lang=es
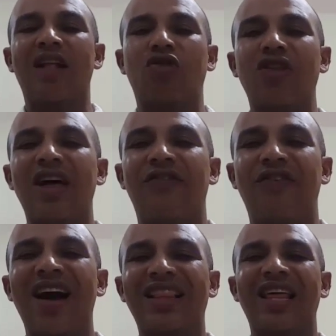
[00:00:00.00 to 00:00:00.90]
a toda
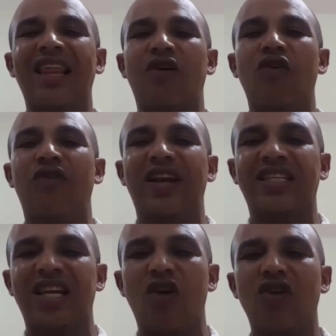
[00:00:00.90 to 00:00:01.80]
falta de
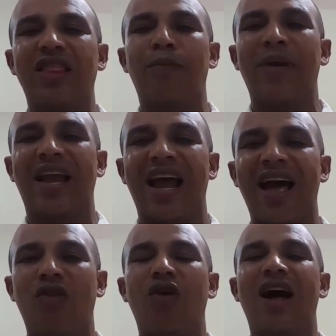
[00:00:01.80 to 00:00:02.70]
confección de
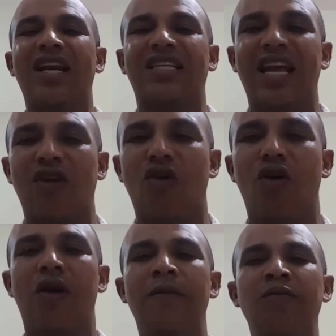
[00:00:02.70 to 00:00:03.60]
pecado al
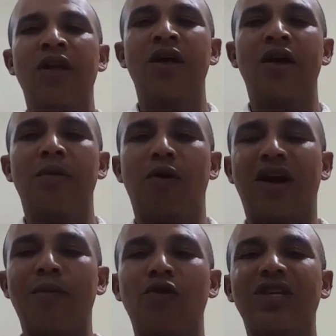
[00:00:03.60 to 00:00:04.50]
Señor.
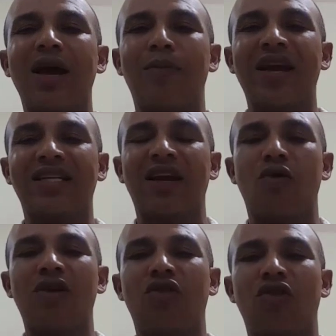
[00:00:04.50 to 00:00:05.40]
Porque muchas
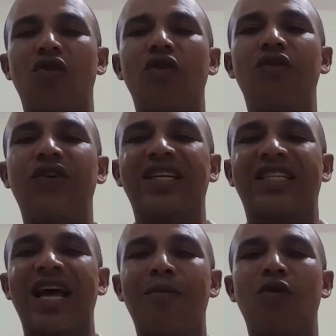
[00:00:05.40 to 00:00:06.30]
veces cuando no
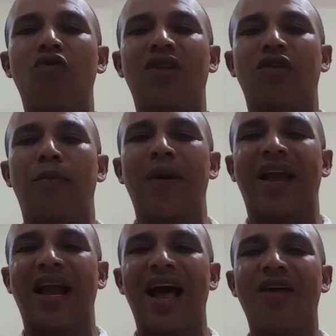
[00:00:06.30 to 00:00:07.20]
confesamos nuestro
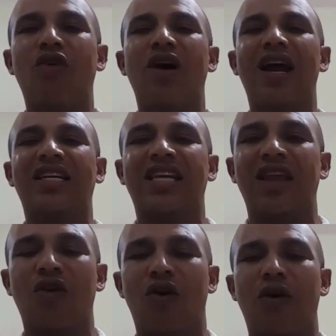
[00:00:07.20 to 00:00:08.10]
pecado al
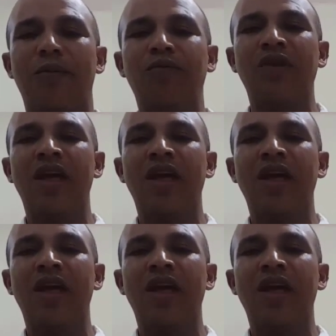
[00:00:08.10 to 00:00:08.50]
Señor,